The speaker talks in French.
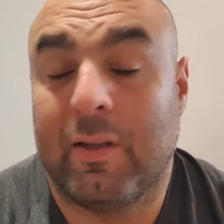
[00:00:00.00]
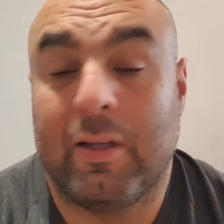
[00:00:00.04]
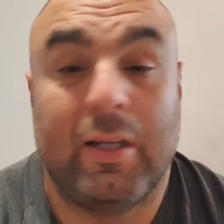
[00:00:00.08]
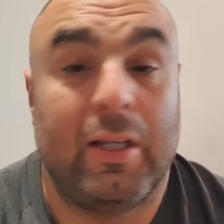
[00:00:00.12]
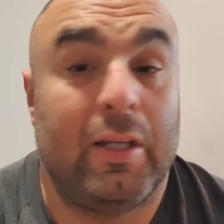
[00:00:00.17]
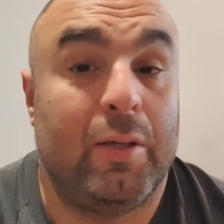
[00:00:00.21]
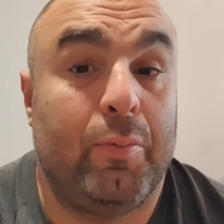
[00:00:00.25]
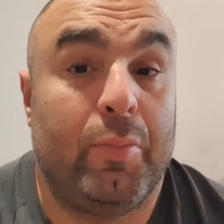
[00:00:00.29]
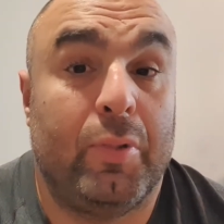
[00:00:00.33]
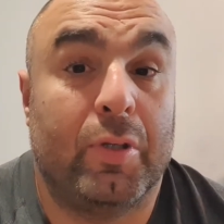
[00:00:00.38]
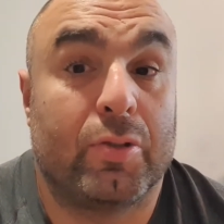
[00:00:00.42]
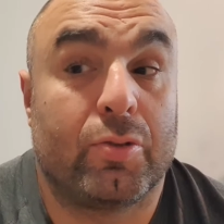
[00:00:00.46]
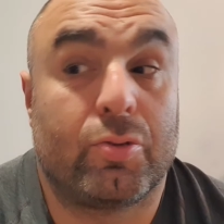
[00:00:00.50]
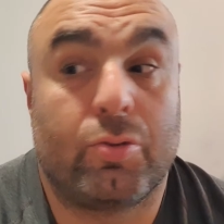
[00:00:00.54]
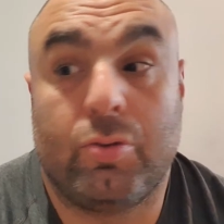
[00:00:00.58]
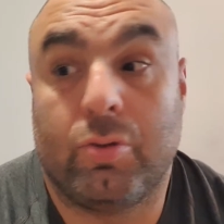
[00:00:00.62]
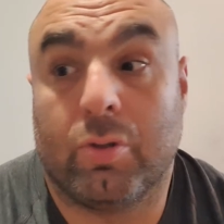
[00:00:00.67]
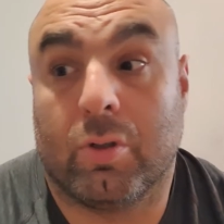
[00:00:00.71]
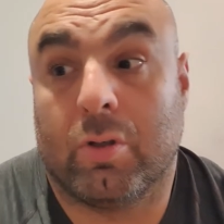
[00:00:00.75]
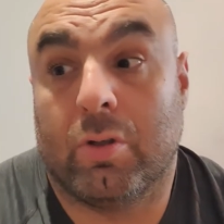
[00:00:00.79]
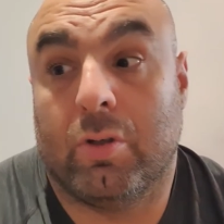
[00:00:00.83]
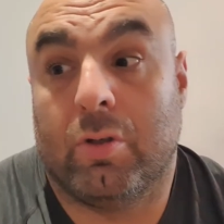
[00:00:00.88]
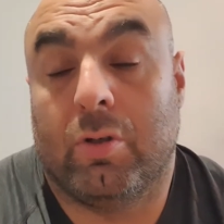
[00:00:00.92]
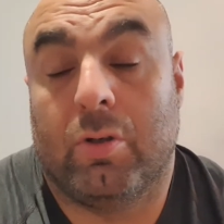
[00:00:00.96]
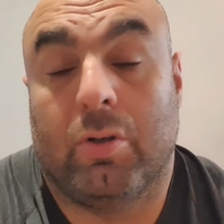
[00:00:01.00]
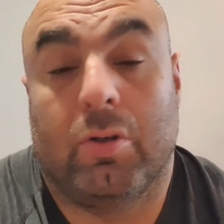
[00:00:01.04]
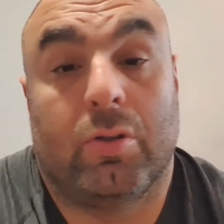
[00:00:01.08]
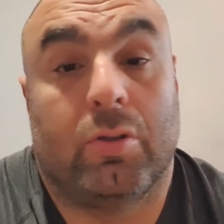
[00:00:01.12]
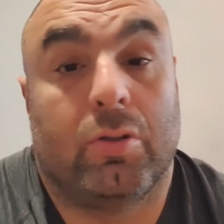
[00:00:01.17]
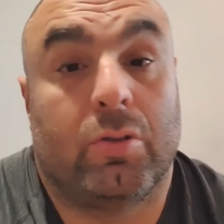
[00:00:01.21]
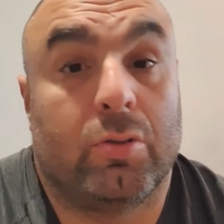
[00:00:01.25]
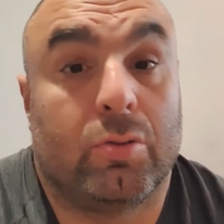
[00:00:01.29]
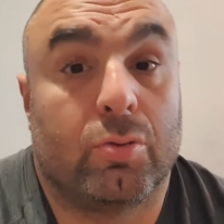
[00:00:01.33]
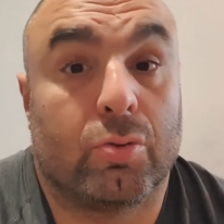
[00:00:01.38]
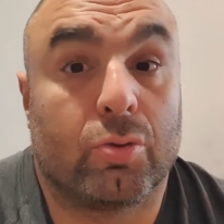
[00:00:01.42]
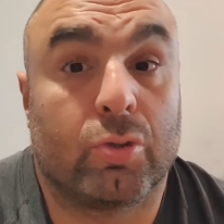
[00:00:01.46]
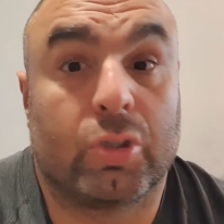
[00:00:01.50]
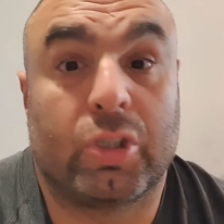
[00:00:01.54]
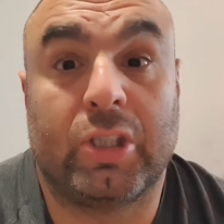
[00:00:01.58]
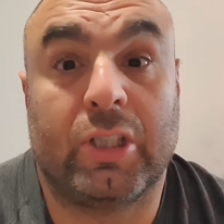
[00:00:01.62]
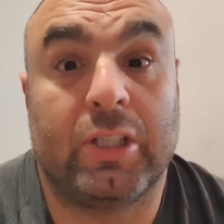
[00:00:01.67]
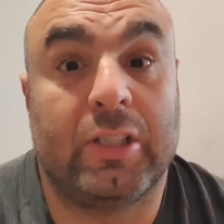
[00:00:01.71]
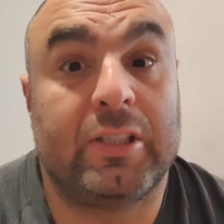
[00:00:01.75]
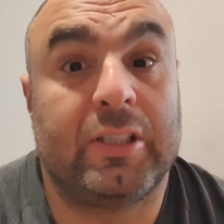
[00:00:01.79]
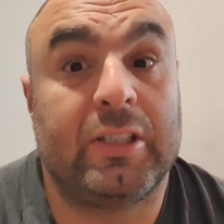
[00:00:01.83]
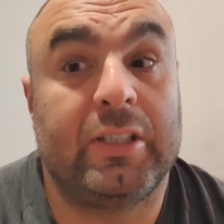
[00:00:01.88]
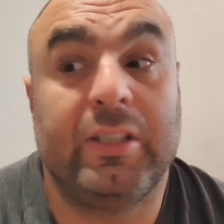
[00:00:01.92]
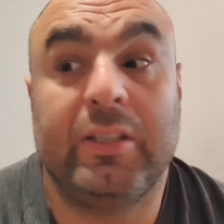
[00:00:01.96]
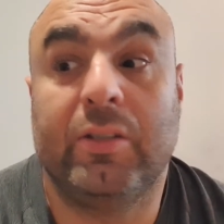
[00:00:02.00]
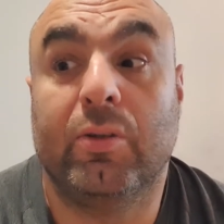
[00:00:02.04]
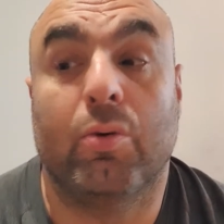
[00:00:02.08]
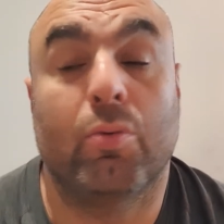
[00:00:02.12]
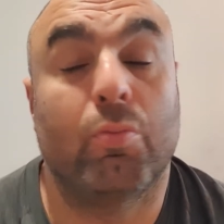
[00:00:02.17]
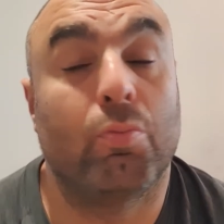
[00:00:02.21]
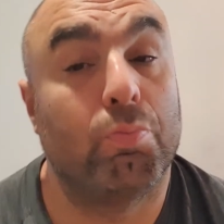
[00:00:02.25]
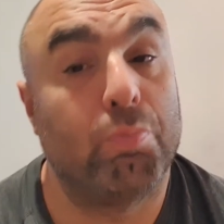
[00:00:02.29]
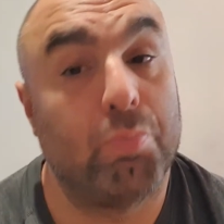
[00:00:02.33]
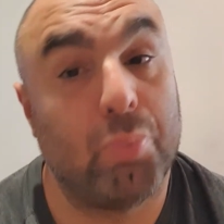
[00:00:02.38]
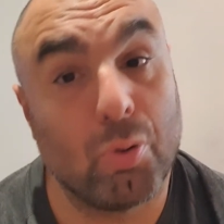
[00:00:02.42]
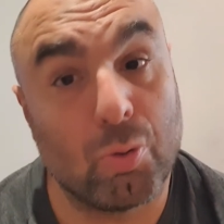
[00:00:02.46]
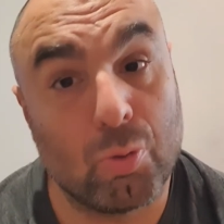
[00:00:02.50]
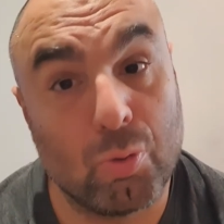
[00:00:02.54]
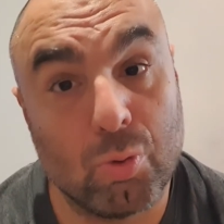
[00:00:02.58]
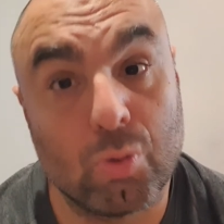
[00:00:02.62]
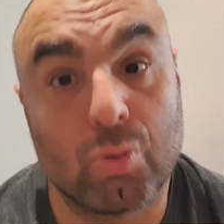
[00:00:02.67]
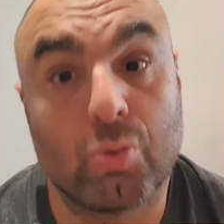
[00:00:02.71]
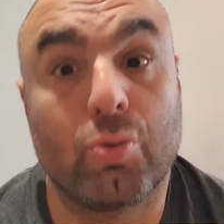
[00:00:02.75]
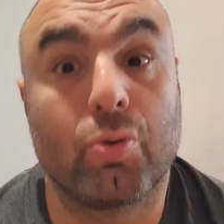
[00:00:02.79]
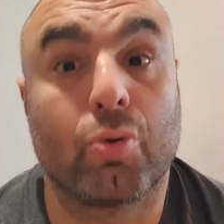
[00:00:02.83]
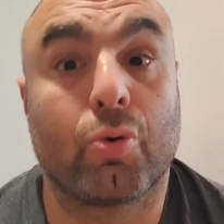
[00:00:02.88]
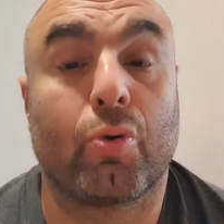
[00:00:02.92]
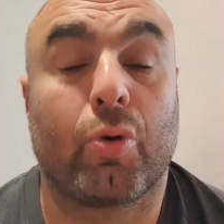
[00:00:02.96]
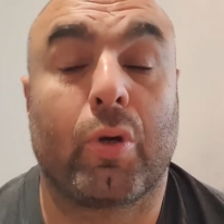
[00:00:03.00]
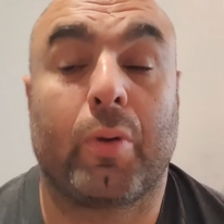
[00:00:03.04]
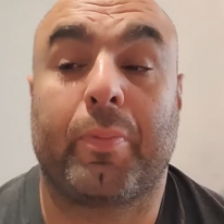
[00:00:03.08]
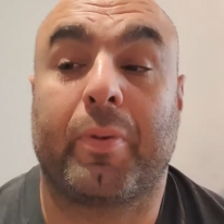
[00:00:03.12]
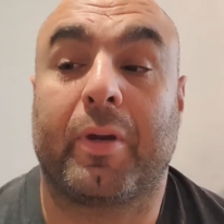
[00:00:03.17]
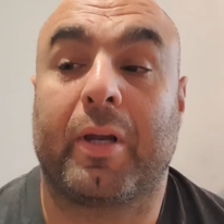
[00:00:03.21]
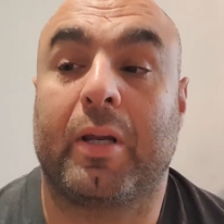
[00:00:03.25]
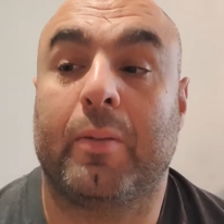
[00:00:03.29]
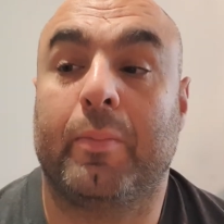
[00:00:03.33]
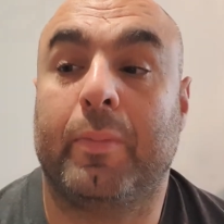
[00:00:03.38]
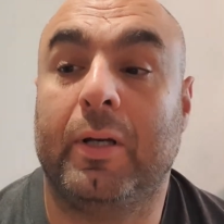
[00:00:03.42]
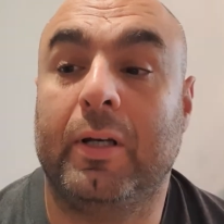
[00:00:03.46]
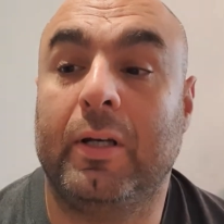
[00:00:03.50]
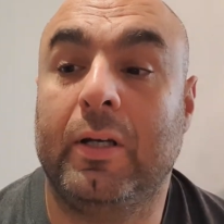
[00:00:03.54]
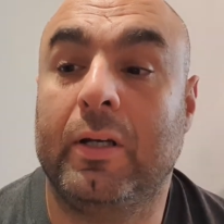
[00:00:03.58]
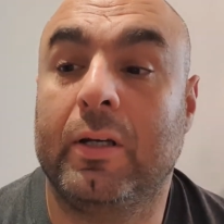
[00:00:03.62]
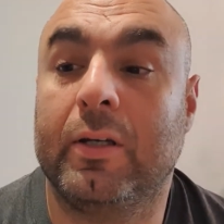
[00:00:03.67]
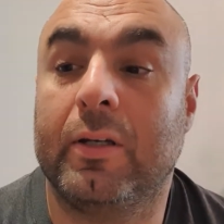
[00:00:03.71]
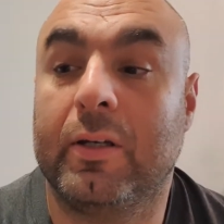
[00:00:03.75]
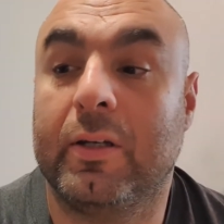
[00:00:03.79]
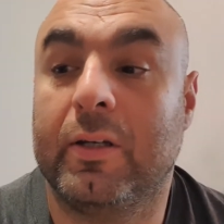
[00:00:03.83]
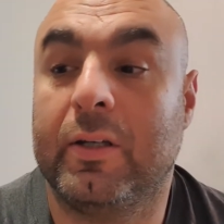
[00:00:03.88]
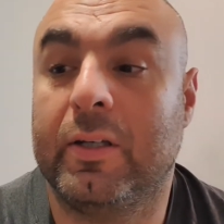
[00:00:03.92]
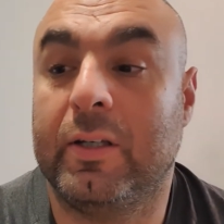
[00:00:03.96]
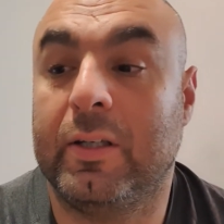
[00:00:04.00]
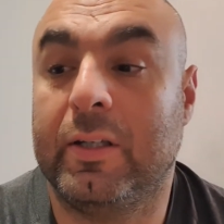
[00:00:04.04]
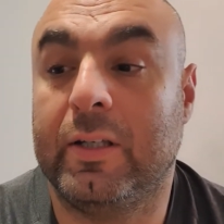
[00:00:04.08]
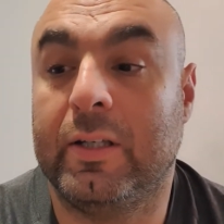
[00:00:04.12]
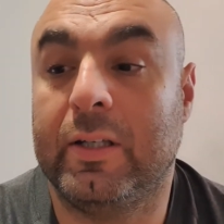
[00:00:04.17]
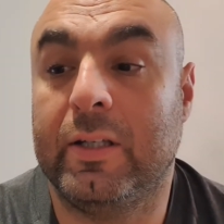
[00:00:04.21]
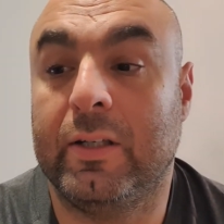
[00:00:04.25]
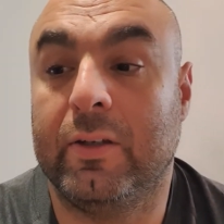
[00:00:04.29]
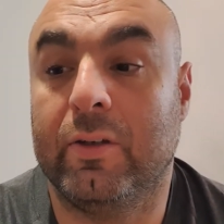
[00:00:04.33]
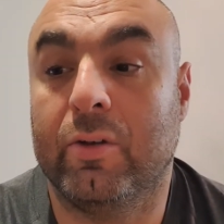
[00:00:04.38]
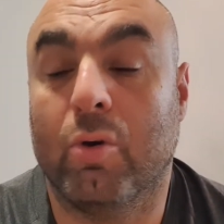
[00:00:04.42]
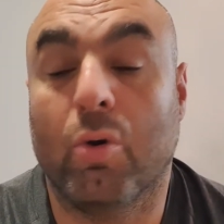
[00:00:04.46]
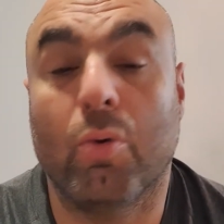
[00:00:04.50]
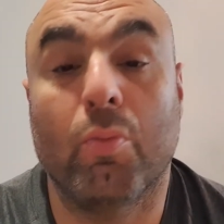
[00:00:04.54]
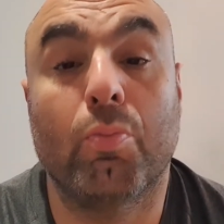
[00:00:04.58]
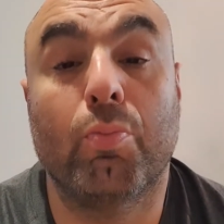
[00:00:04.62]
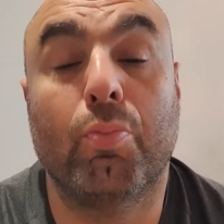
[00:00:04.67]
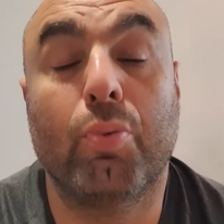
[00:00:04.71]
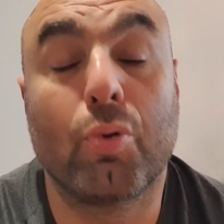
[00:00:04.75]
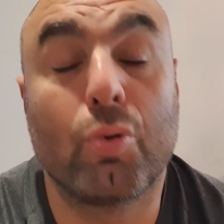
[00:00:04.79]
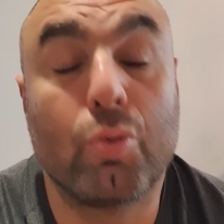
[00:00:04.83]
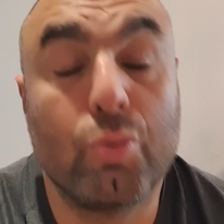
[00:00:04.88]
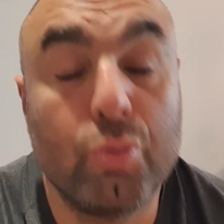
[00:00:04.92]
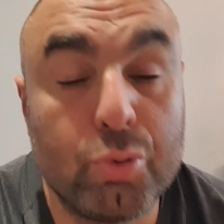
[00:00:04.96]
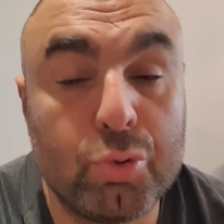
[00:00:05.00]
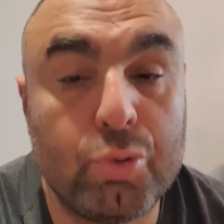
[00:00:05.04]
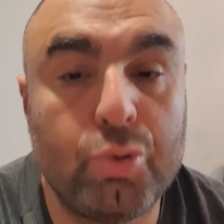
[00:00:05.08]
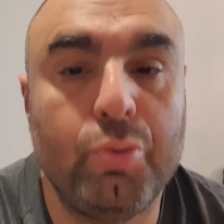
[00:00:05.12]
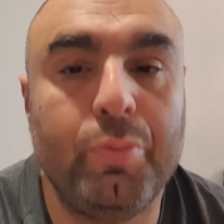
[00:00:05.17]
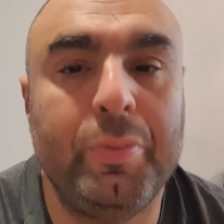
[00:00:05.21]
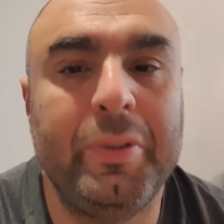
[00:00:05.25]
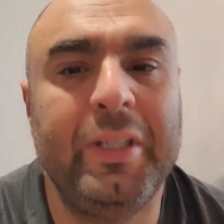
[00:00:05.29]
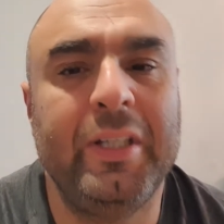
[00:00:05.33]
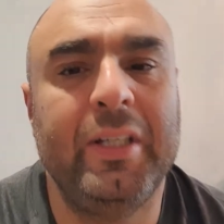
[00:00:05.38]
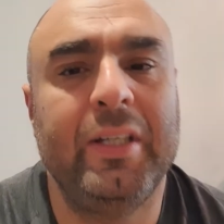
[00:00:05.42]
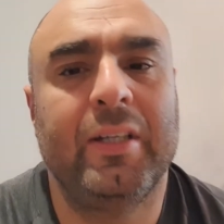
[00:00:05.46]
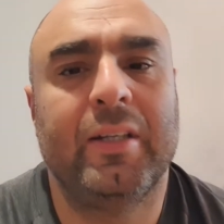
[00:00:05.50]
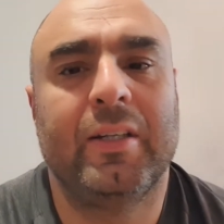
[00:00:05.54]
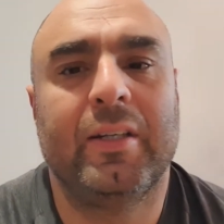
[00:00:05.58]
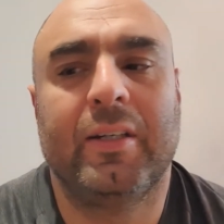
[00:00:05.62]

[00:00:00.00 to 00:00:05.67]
et bien sûr, euh, donc Chelsea ont beaucoup couru après la balle et ont beaucoup subi,